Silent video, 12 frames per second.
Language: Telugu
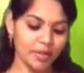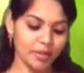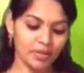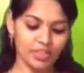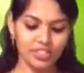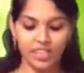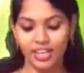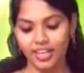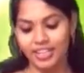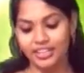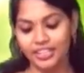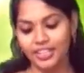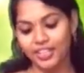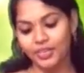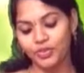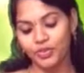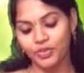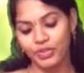మీకు కూడా చాలా ఎగ్జైటింగ్గా
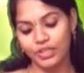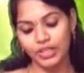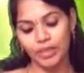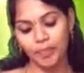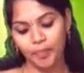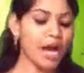ఉండి ఉంటుంది